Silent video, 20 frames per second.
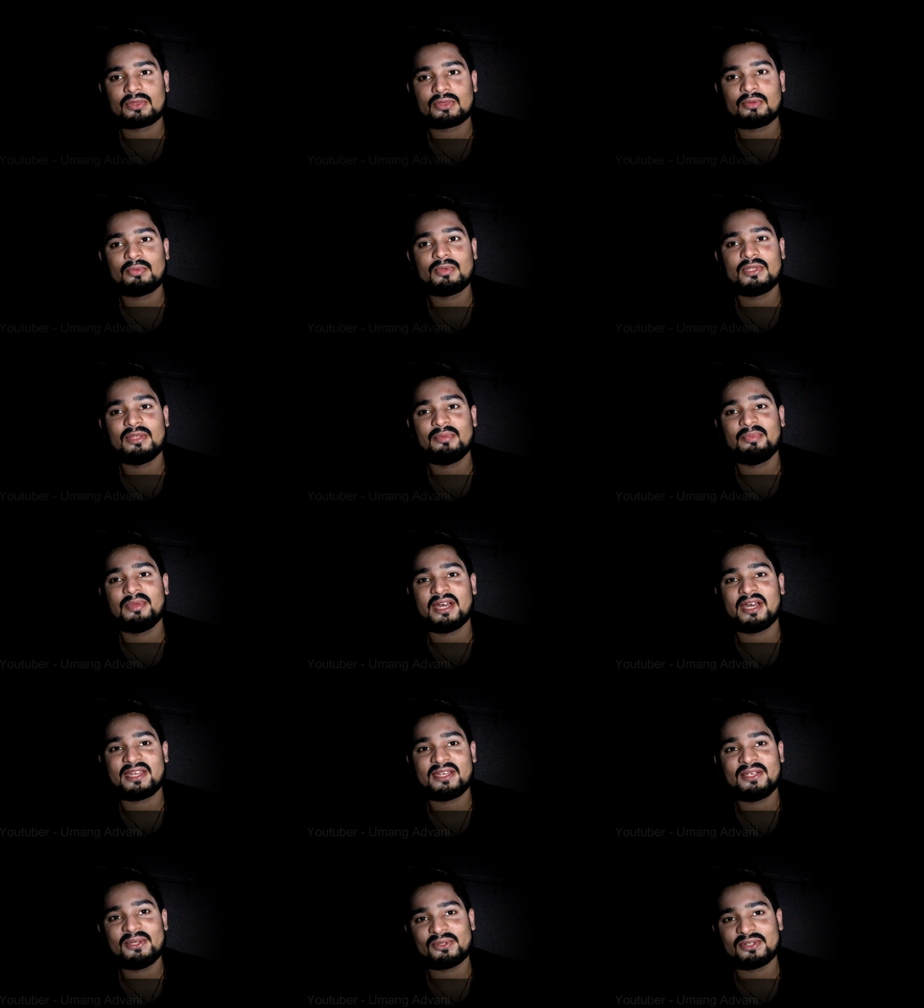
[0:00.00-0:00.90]
तुम कितनी
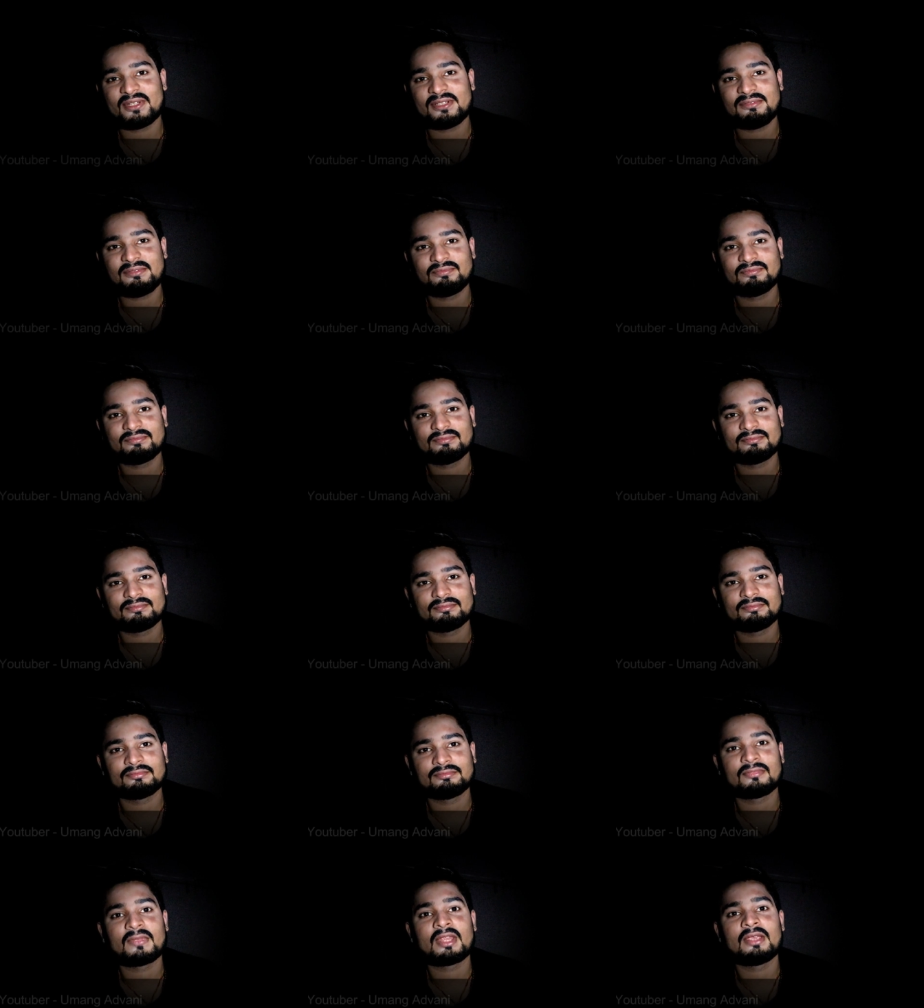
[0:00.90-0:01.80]
प्यारी हो ना
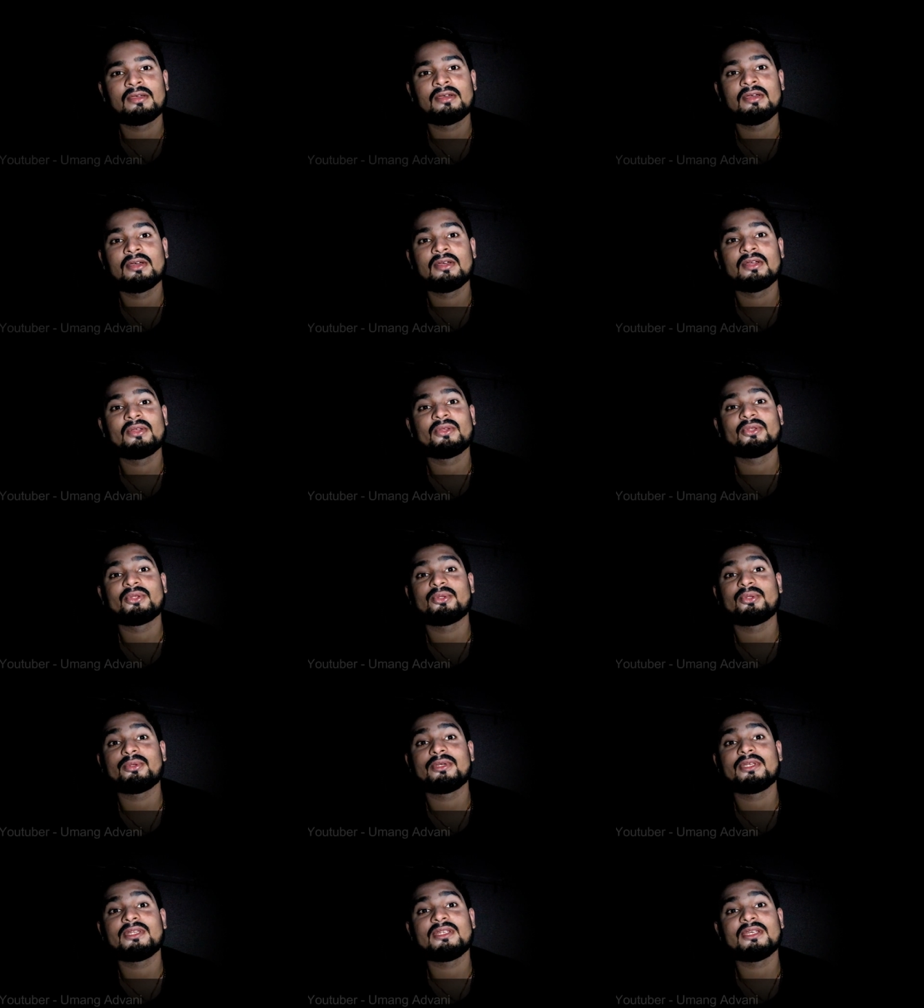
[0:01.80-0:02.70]

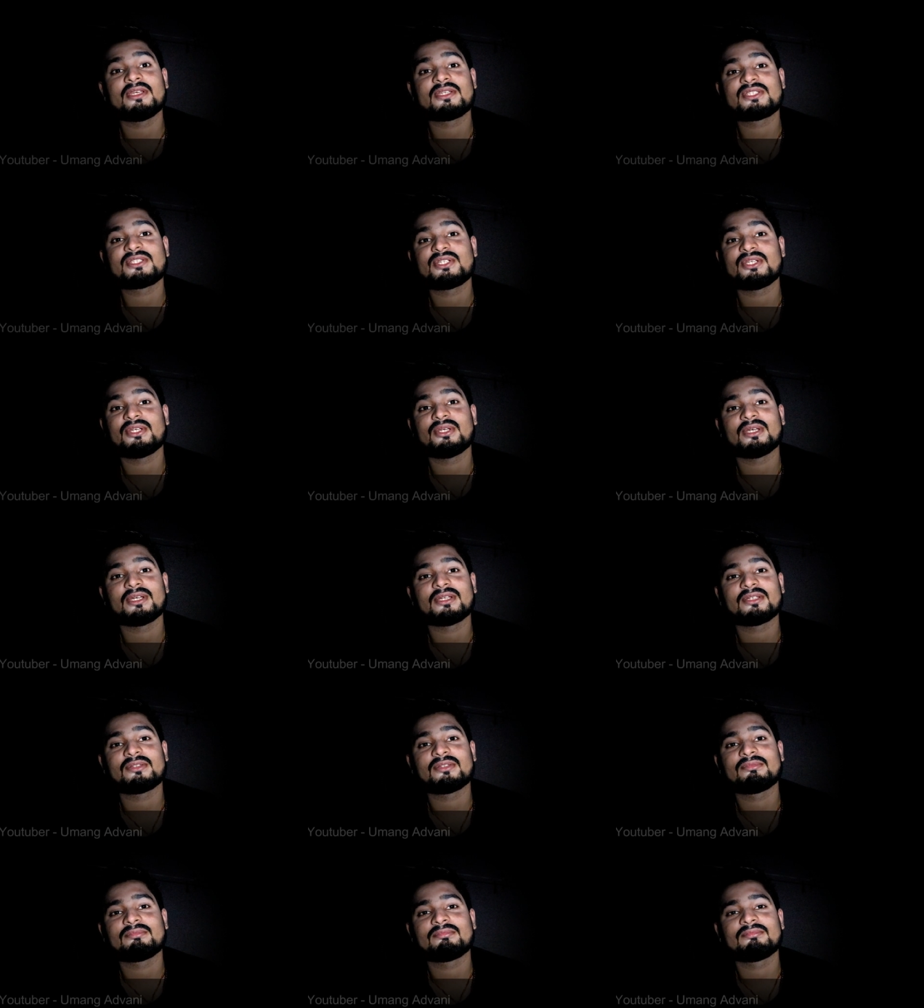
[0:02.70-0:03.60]
तुम कितनी अच्छी है यार
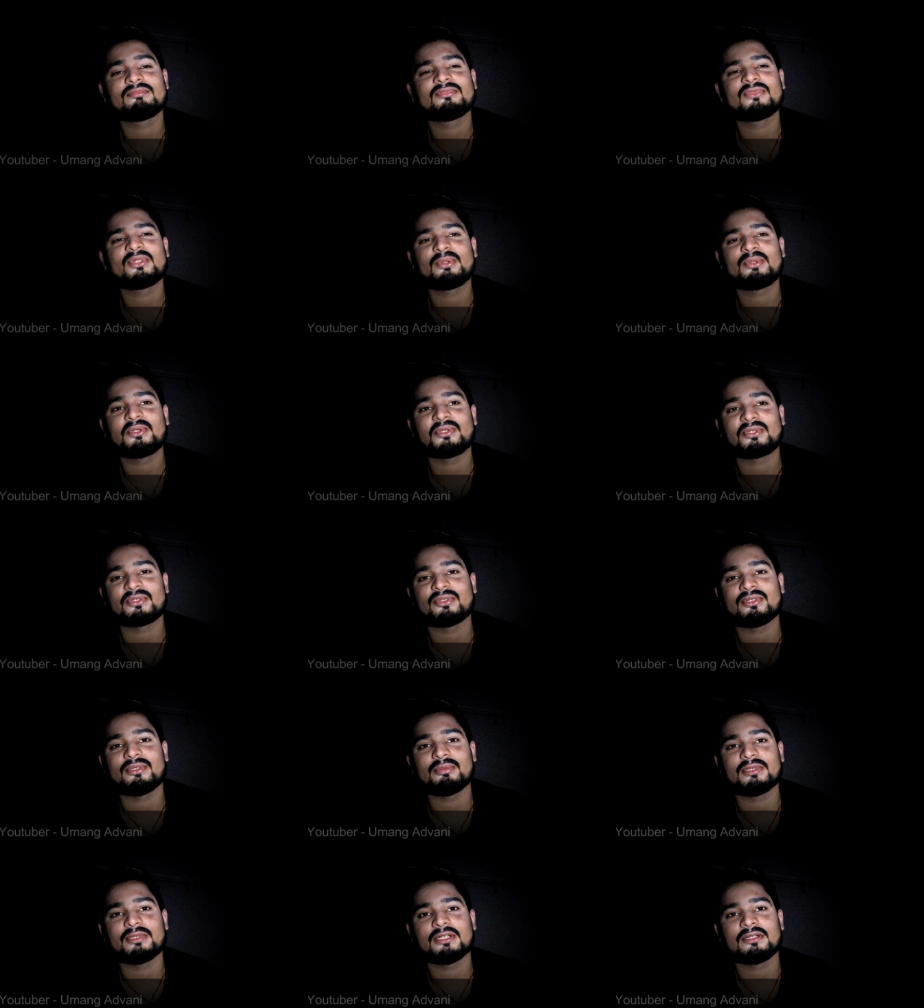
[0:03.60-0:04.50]
तुम्हें खुद को
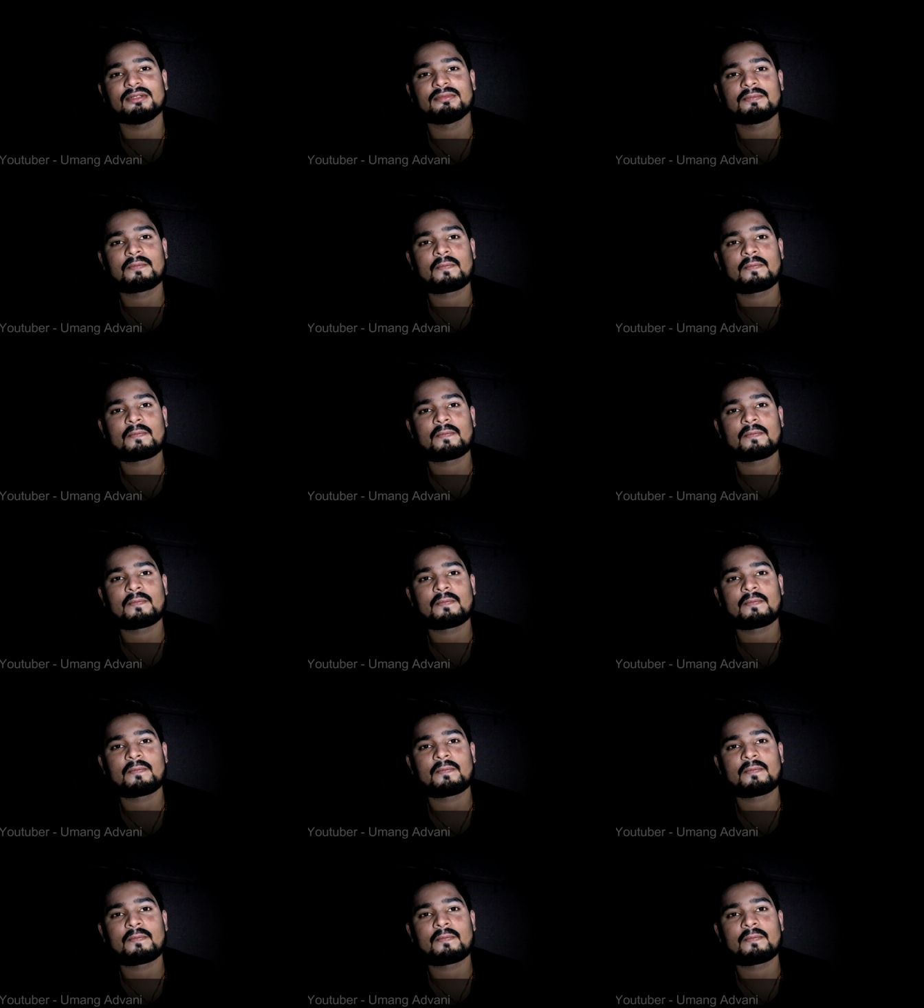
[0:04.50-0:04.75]
नहीं पता